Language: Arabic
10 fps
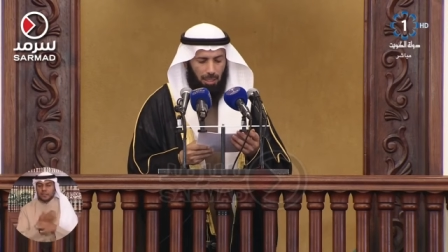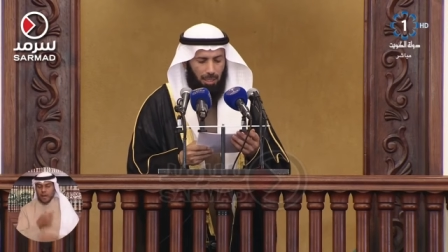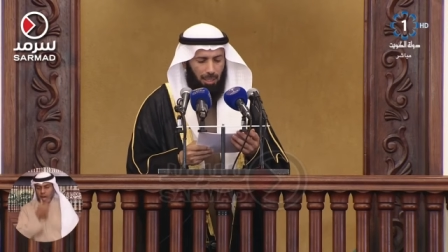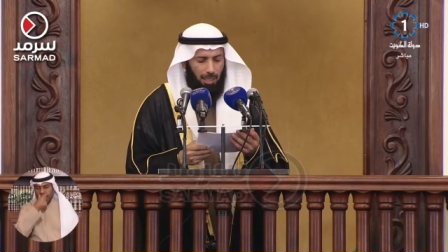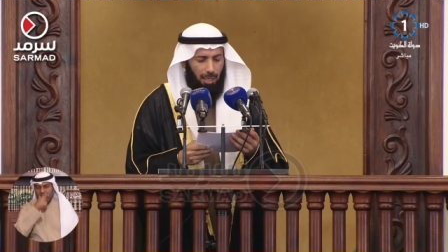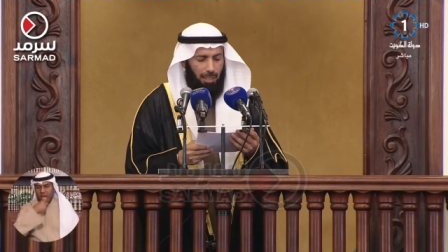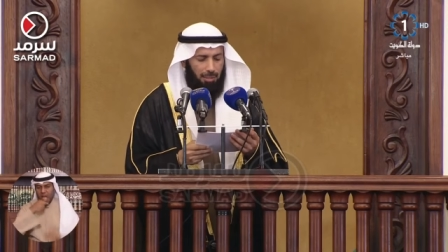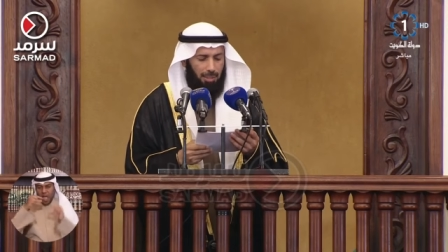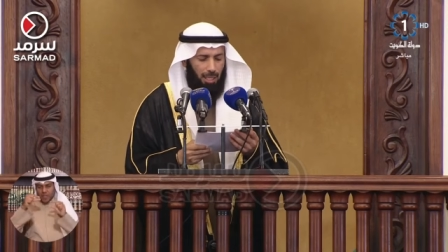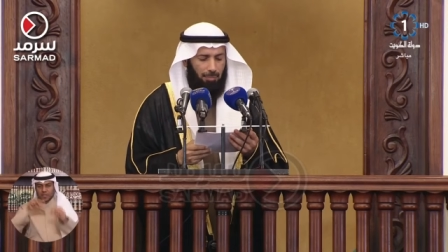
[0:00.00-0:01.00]
الا
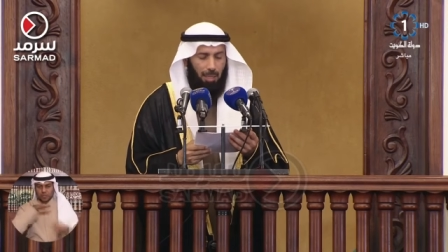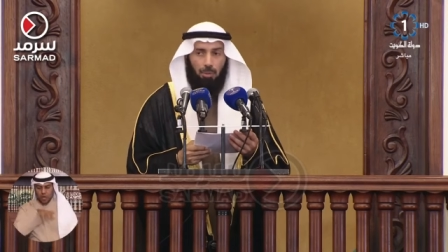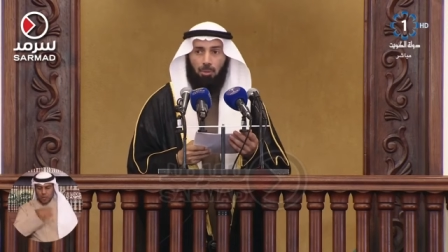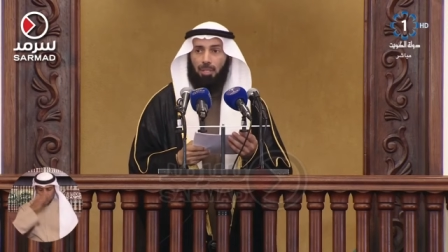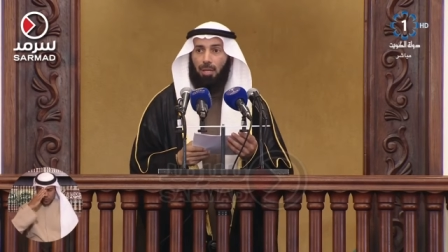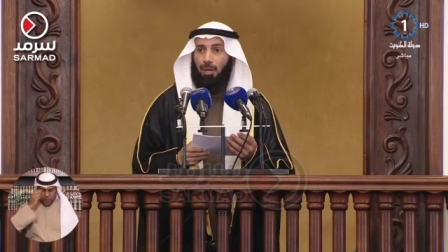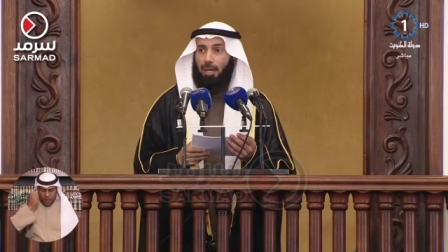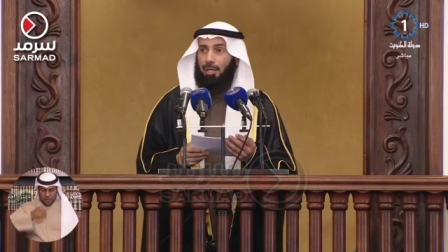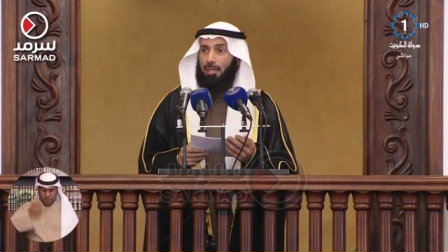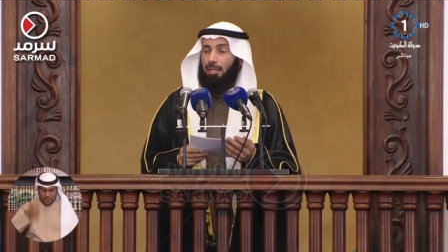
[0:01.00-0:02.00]
انزل معه
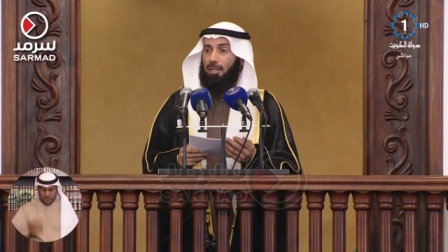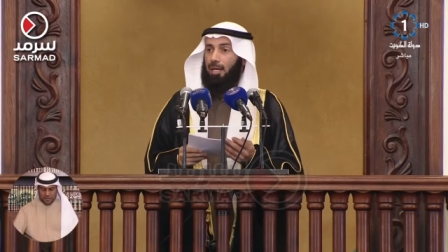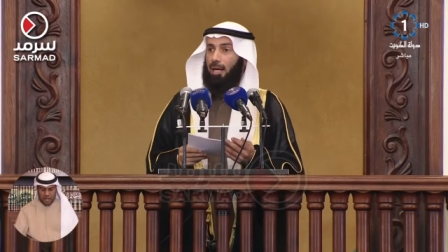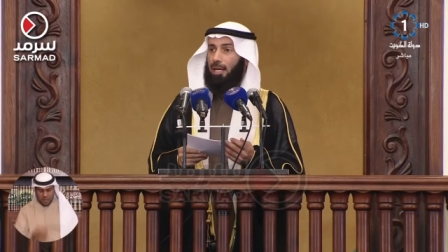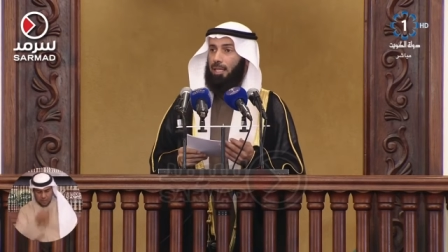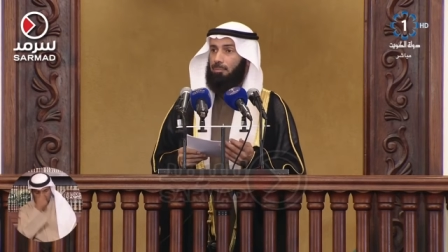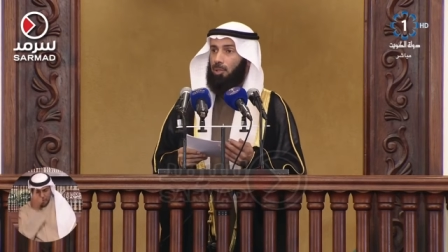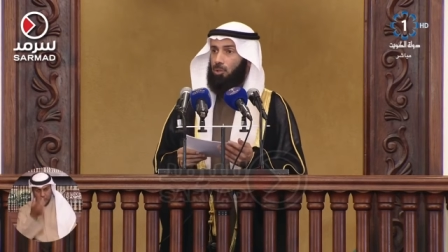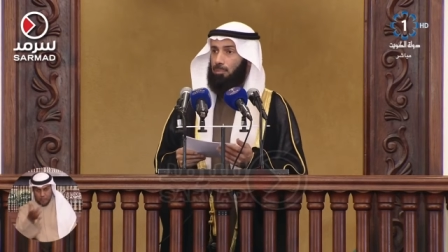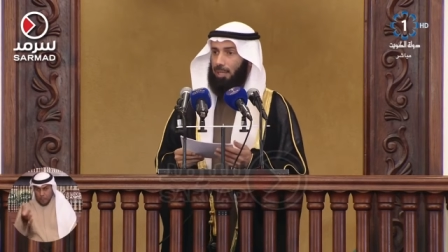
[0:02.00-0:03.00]
دواء
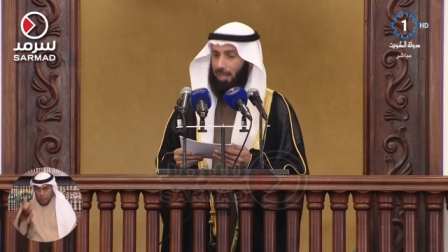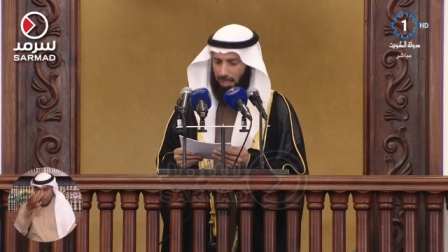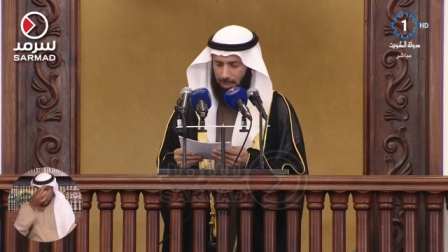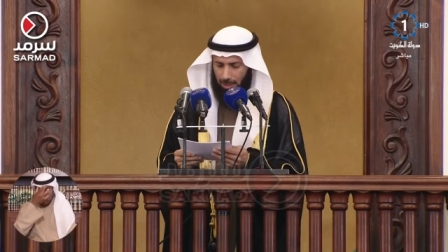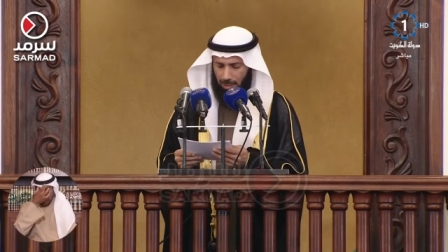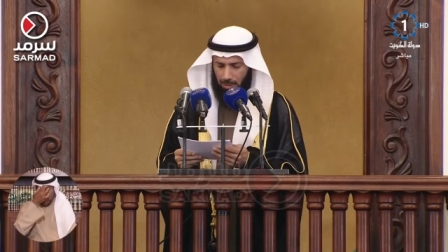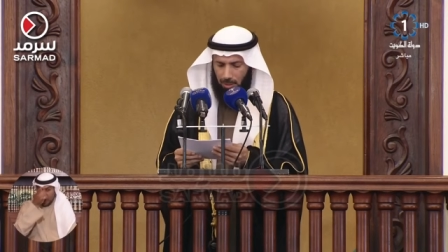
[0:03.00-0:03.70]
علمه من علمه